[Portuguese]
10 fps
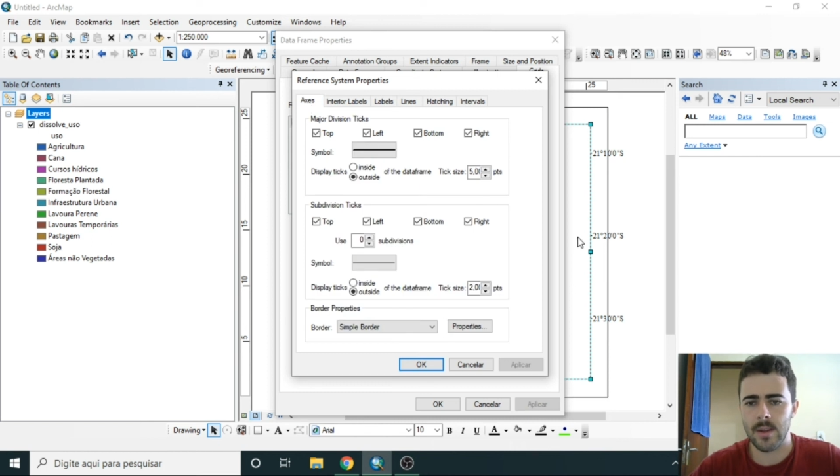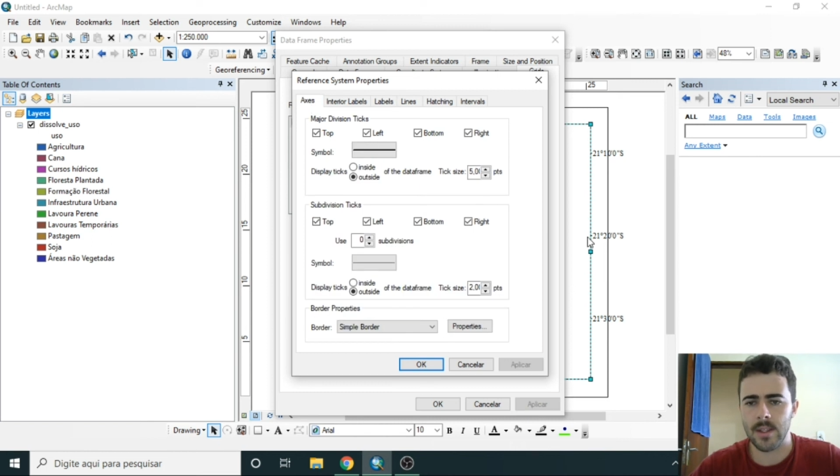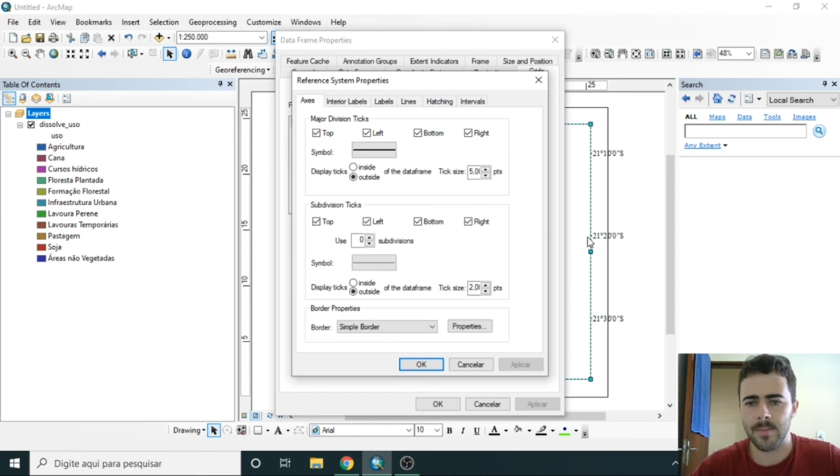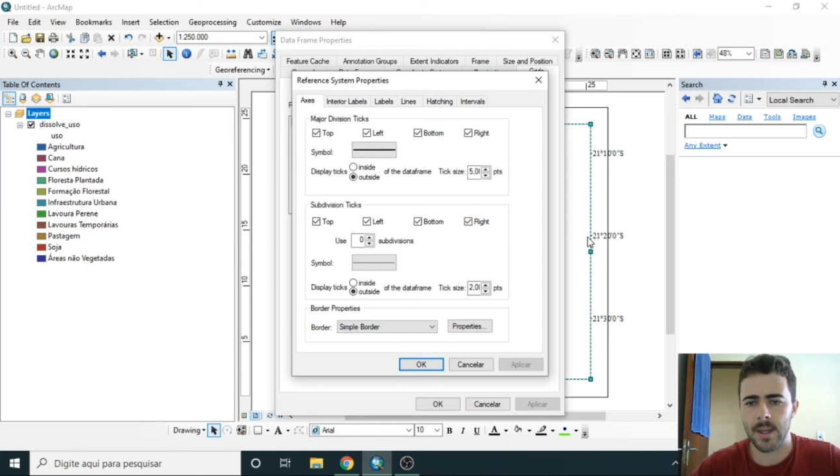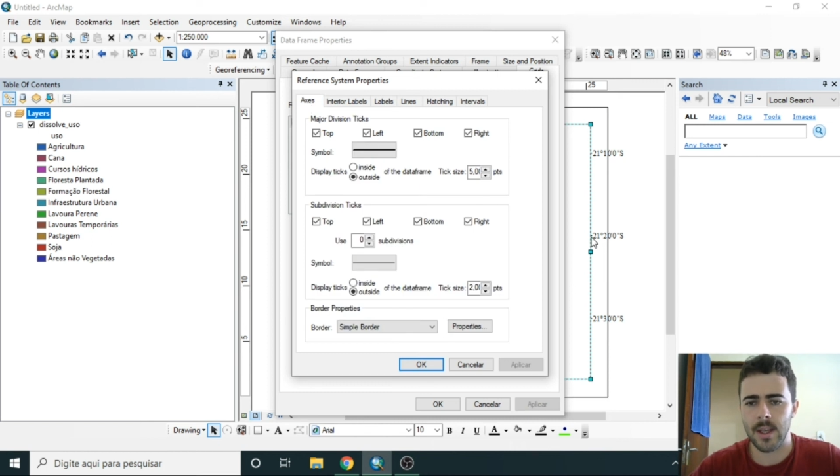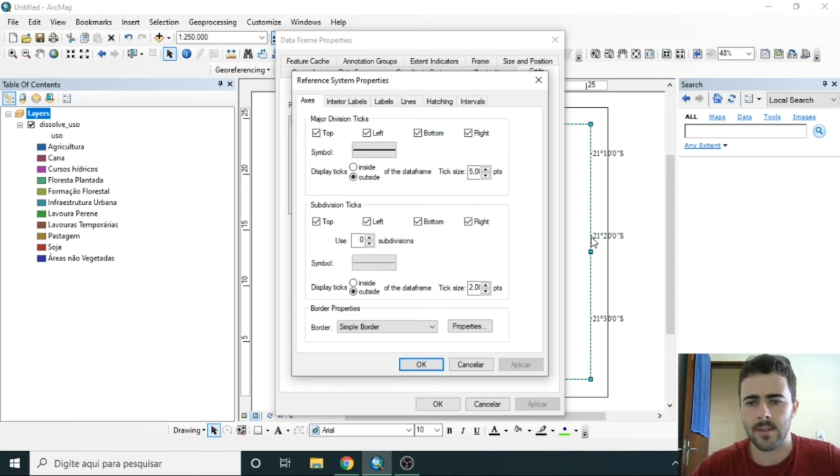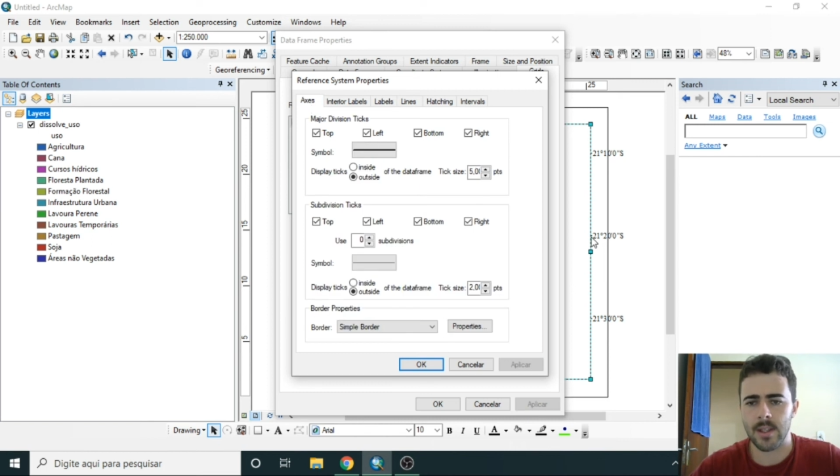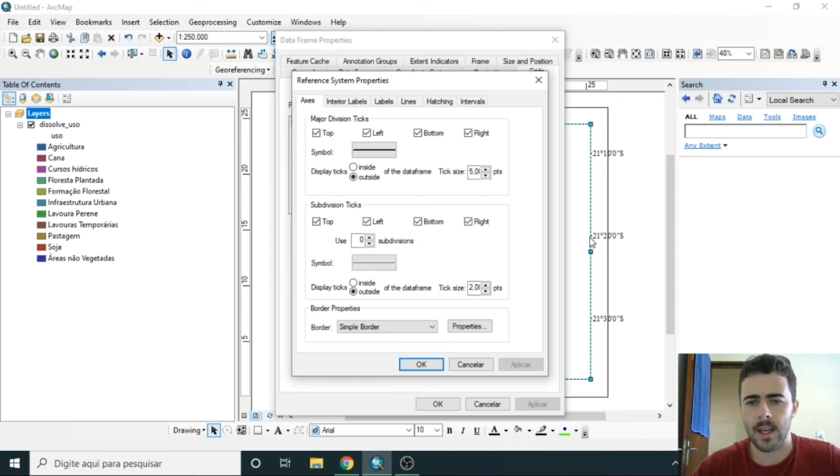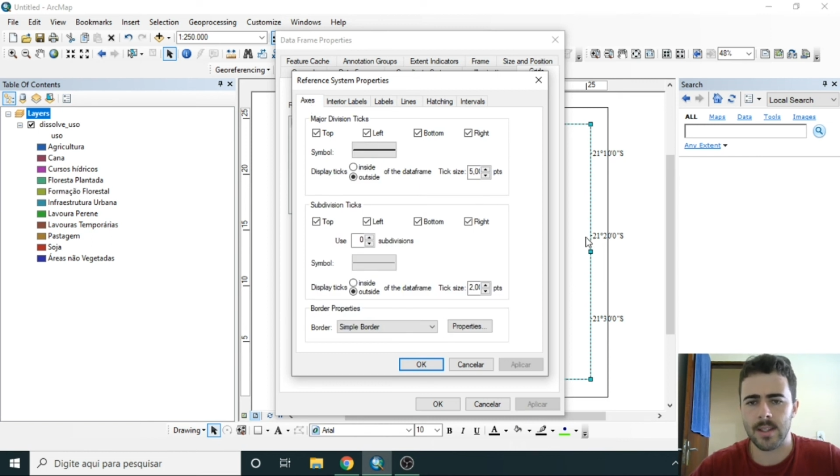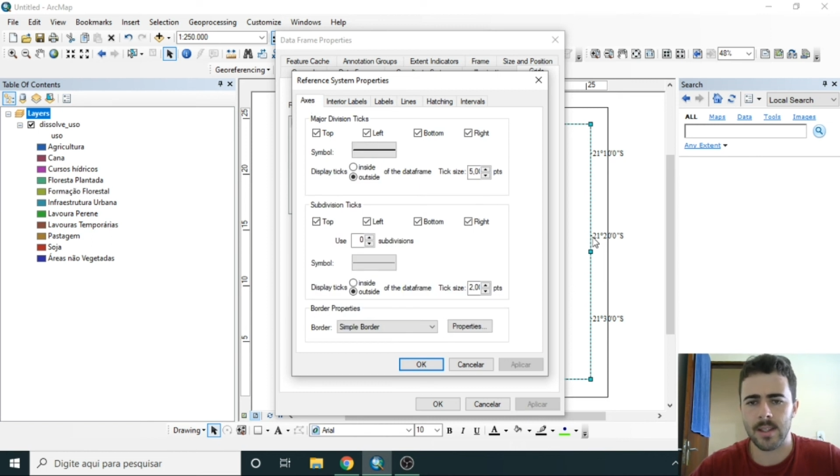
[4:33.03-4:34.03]
a esses pequenos
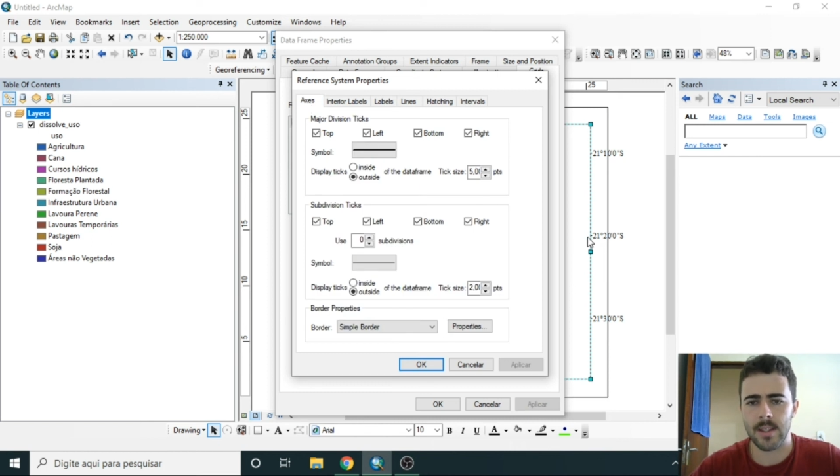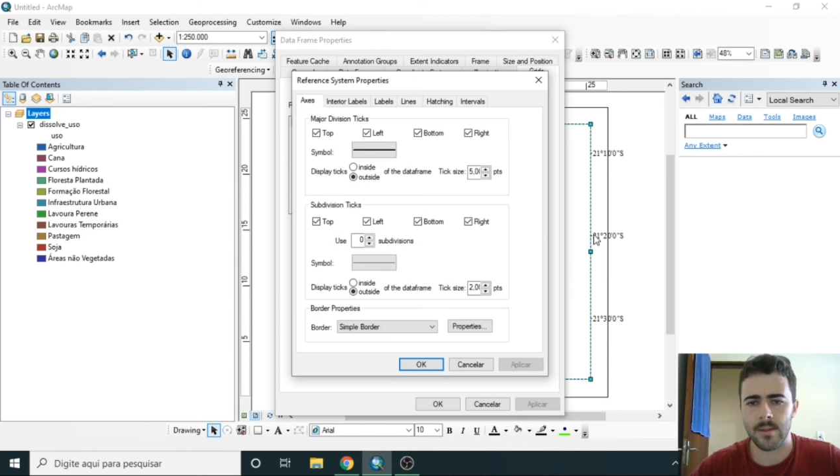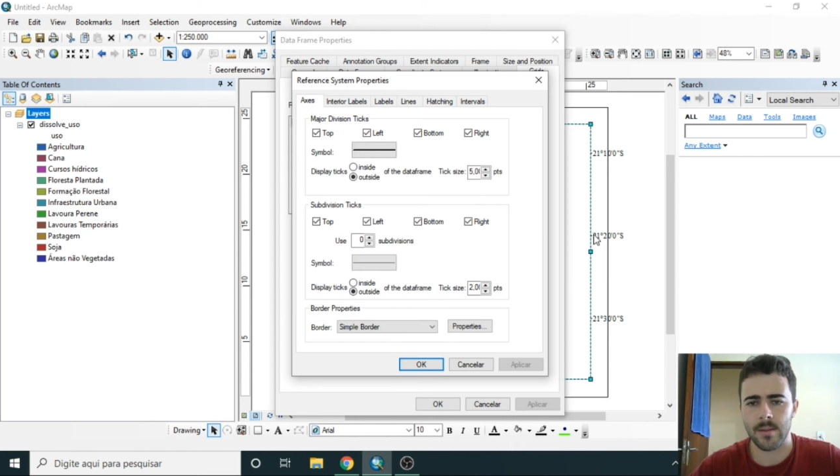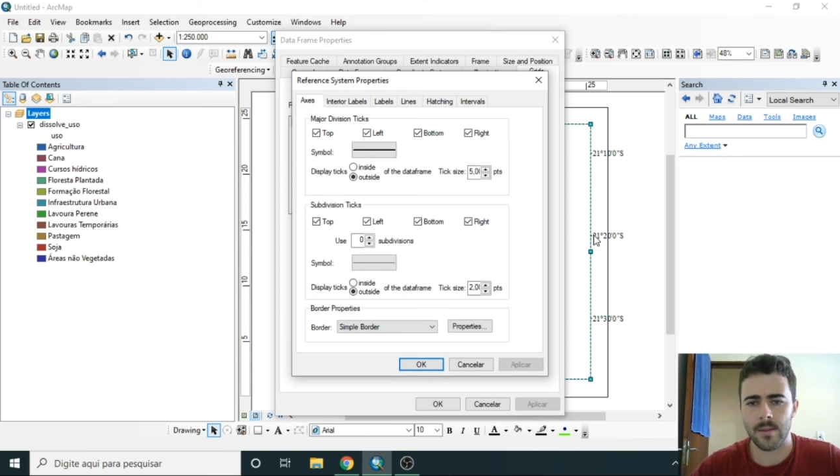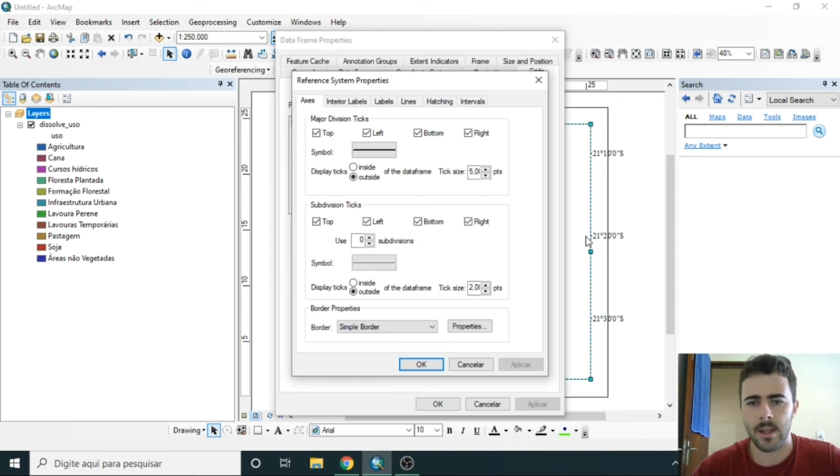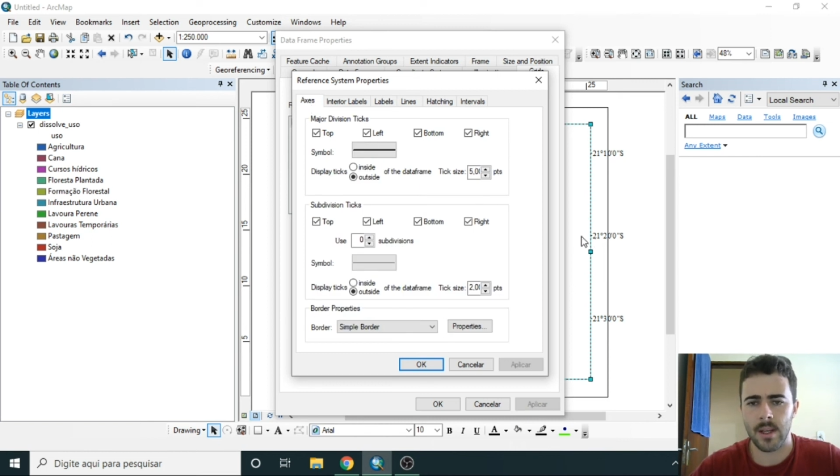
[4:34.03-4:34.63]
tracinhos.